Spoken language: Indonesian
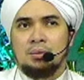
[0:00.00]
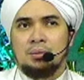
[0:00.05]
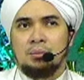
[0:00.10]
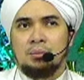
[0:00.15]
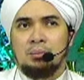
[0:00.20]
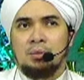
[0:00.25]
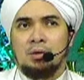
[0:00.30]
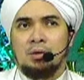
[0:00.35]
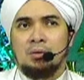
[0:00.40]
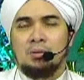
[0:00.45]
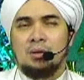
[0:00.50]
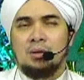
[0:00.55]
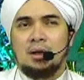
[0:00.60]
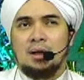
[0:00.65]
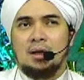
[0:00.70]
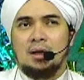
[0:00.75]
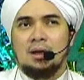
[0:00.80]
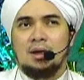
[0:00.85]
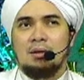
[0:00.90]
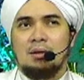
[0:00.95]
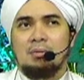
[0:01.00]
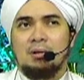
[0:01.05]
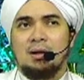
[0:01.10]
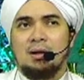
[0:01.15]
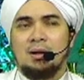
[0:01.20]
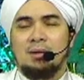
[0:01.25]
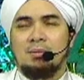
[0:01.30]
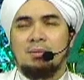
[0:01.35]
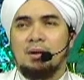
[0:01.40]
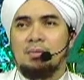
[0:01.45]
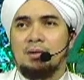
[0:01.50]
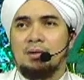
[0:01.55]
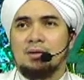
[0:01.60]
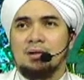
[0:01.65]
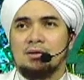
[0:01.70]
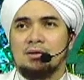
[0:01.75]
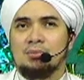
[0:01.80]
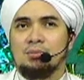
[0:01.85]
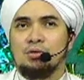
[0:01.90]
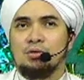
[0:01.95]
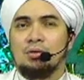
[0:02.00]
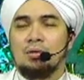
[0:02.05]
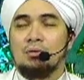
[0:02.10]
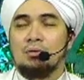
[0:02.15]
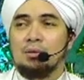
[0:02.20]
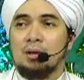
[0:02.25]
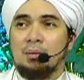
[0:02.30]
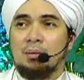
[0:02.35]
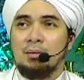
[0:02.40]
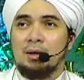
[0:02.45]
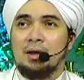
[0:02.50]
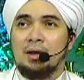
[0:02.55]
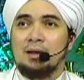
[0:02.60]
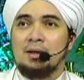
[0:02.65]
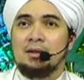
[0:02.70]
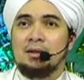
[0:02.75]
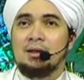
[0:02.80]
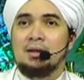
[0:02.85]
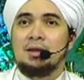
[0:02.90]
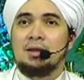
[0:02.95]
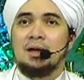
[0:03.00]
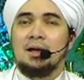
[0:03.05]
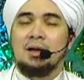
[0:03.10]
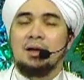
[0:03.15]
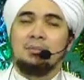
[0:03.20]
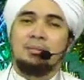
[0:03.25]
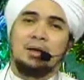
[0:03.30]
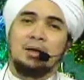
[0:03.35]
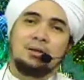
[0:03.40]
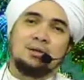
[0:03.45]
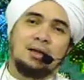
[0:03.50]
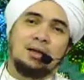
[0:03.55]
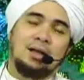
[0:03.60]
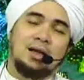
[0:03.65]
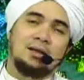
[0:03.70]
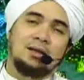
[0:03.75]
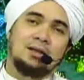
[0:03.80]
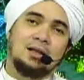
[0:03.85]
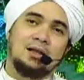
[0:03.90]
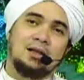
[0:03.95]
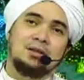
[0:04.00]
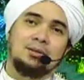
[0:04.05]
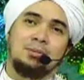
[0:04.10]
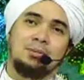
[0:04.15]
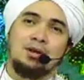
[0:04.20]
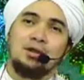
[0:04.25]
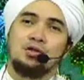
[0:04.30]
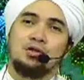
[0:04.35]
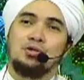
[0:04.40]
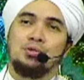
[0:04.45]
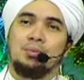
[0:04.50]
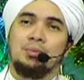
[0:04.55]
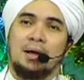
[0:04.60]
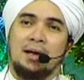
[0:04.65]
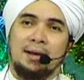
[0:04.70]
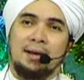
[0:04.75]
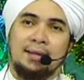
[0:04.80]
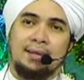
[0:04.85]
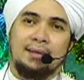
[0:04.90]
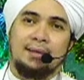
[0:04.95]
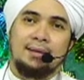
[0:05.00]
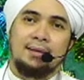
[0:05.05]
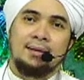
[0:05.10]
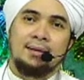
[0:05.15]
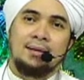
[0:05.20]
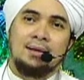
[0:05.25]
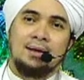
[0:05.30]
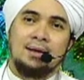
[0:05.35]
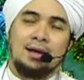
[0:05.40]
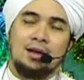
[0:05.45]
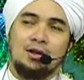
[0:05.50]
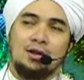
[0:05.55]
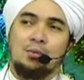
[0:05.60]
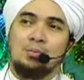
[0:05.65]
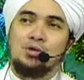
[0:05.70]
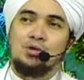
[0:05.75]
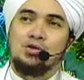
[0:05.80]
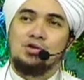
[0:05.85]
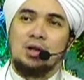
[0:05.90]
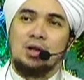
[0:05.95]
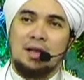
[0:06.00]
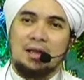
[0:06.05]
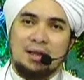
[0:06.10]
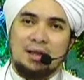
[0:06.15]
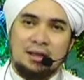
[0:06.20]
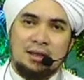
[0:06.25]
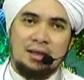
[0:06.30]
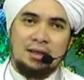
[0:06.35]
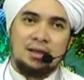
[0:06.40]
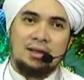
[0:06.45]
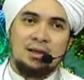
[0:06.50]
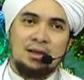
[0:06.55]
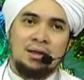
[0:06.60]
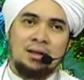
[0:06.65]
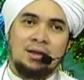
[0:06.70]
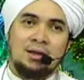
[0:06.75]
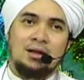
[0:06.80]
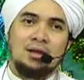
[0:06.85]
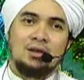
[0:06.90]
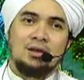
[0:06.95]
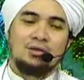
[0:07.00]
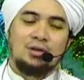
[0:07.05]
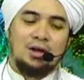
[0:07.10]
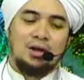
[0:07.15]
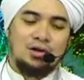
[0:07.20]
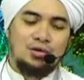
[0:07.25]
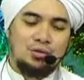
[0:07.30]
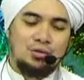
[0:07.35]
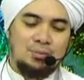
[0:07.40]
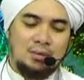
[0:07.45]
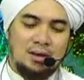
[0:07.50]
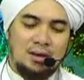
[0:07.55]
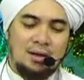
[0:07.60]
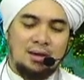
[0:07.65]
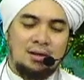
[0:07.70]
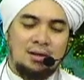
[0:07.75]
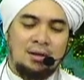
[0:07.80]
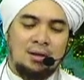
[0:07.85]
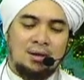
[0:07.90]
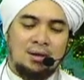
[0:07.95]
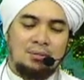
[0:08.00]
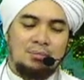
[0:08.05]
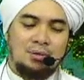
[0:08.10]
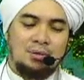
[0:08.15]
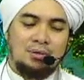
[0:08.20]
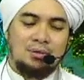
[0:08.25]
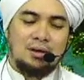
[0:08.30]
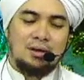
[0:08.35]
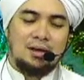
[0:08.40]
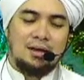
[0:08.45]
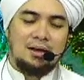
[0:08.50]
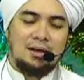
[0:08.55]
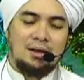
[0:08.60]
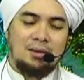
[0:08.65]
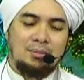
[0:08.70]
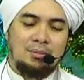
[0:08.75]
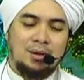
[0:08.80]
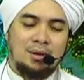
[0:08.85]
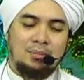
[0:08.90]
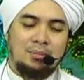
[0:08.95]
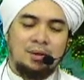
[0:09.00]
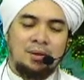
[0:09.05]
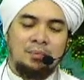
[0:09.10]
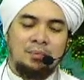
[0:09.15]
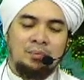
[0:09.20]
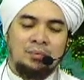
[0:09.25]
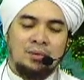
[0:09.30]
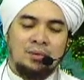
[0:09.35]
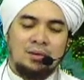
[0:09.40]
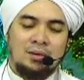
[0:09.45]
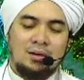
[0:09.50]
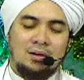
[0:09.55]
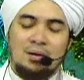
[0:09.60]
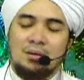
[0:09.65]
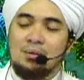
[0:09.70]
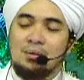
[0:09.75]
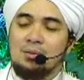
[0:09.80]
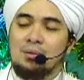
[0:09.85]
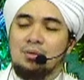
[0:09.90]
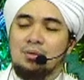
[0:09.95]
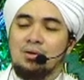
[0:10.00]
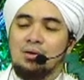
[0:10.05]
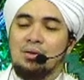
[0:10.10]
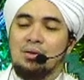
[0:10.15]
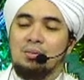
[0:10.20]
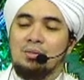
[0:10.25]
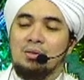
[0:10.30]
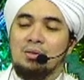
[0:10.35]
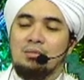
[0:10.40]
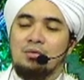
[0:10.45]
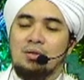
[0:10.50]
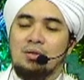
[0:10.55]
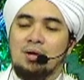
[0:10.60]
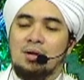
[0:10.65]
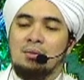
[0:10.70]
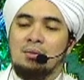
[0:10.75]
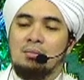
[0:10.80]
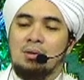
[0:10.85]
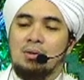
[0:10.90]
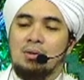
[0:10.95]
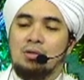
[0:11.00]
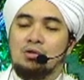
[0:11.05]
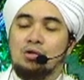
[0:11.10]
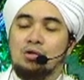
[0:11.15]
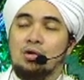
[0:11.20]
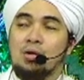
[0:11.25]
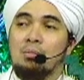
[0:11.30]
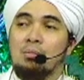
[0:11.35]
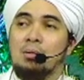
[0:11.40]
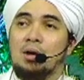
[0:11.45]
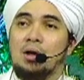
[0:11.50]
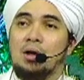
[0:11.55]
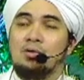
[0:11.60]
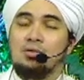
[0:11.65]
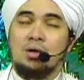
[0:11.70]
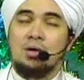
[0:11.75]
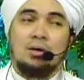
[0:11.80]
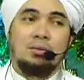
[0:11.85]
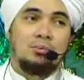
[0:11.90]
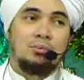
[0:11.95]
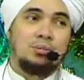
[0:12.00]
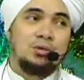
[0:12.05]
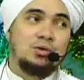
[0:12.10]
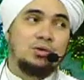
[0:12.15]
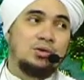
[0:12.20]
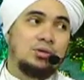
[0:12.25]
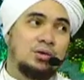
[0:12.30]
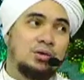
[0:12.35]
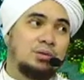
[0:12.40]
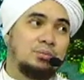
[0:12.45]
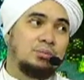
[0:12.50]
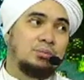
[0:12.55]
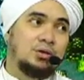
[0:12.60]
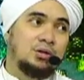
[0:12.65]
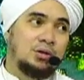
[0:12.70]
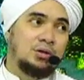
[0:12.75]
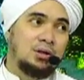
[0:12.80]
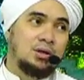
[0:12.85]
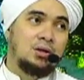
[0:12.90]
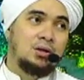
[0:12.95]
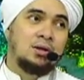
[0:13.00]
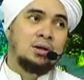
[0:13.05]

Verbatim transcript: menggunakan daripada imamah tersebut, terutama di dalam acara-acara seperti Jumat ataupun sholat Id dan sholat Jumat menggunakan imamah Dahulu kita menemukan bahwasanya banyak masjid-masjid